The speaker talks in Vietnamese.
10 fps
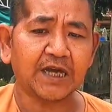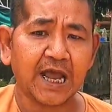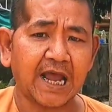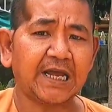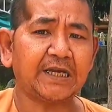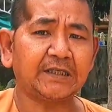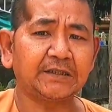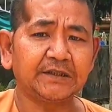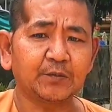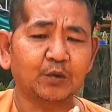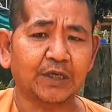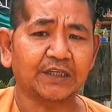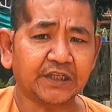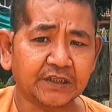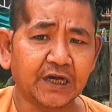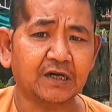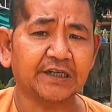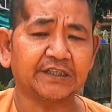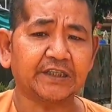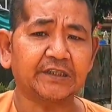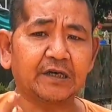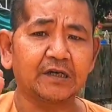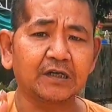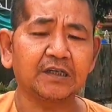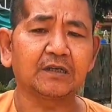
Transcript: liếng ái với một vị sư đó vị sư đó hứa